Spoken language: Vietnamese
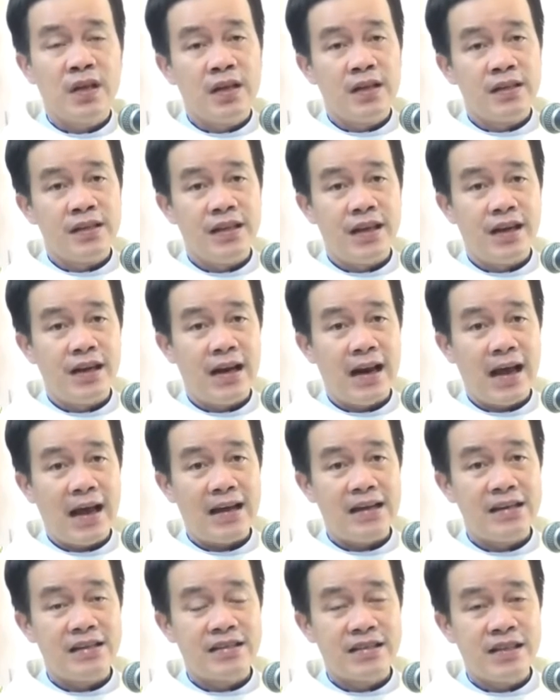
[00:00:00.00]
Nhìn
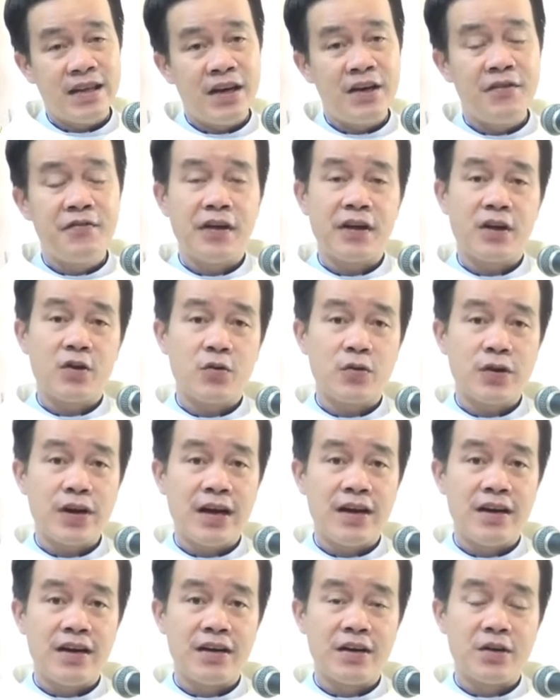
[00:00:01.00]
lại sơ về cuộc
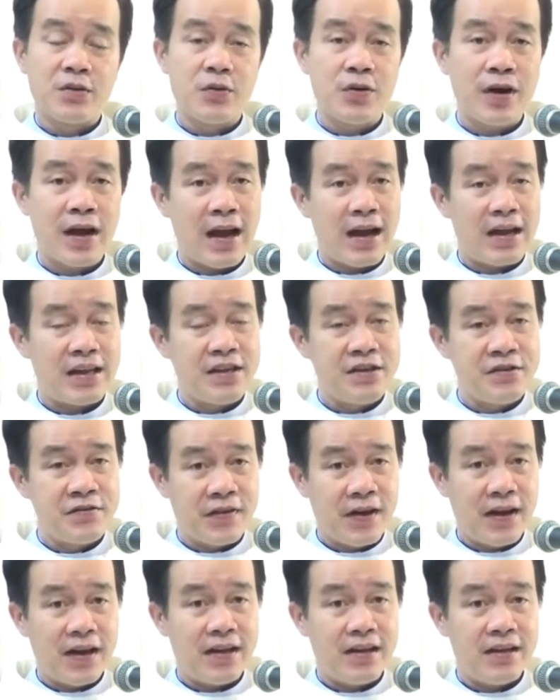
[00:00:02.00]
đời của Ngài như
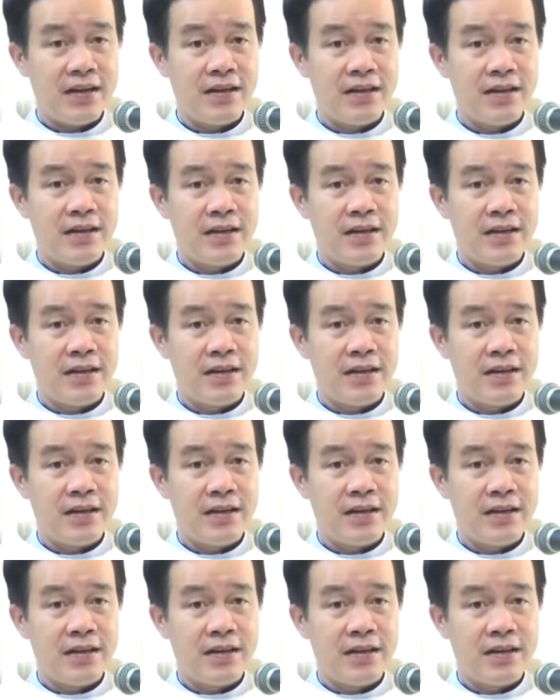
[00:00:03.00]
vậy,